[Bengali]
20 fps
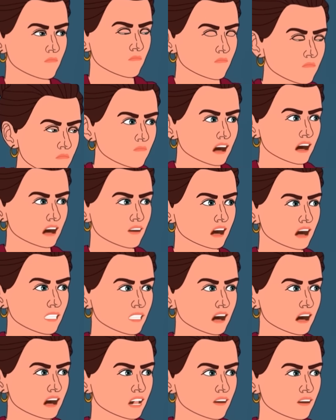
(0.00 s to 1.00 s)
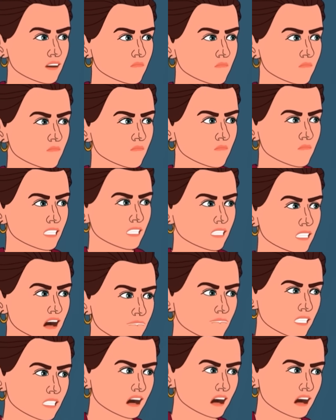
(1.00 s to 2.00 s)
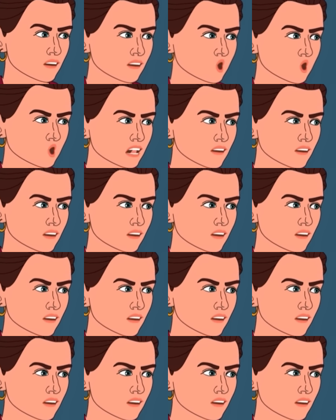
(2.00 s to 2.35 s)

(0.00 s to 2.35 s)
হে ভগবান এসব কি হচ্ছে